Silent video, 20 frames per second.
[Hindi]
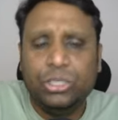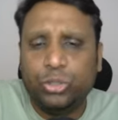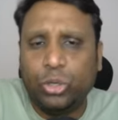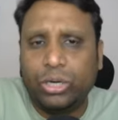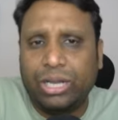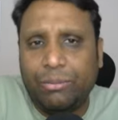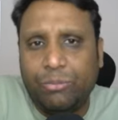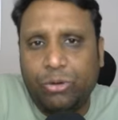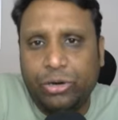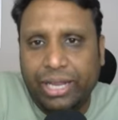
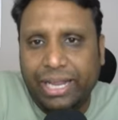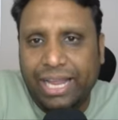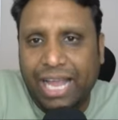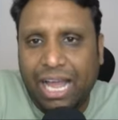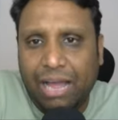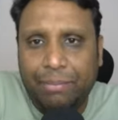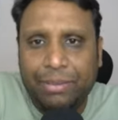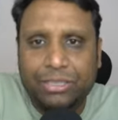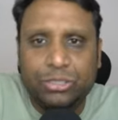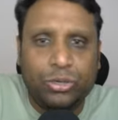छोटा मोटा
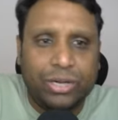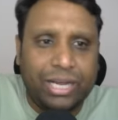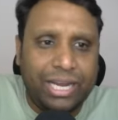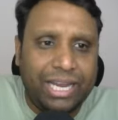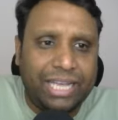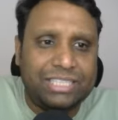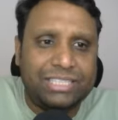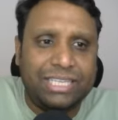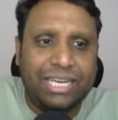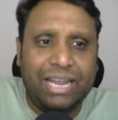यहाँ पे जो
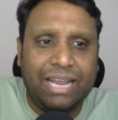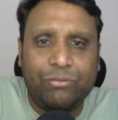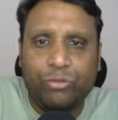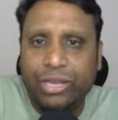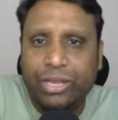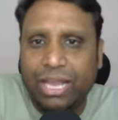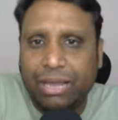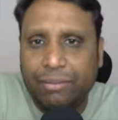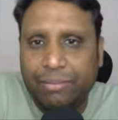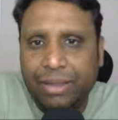करेक्शन है
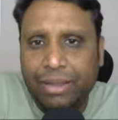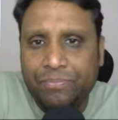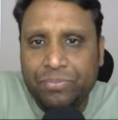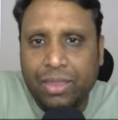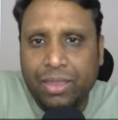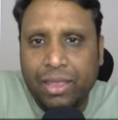वही हमें